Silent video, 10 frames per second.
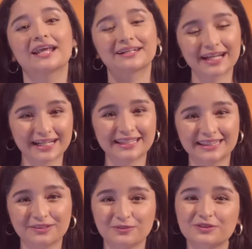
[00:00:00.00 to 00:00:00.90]

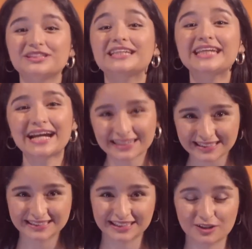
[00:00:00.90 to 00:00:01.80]
recreativos y
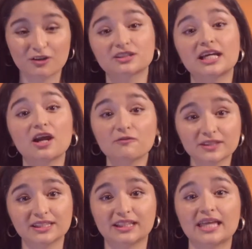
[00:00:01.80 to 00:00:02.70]
artísticos de la
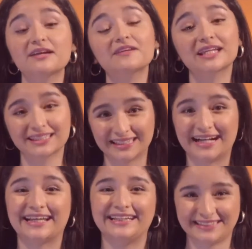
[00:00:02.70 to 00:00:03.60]
Oficina de
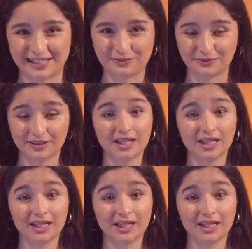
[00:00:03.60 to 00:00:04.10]
Bienestar y Salud.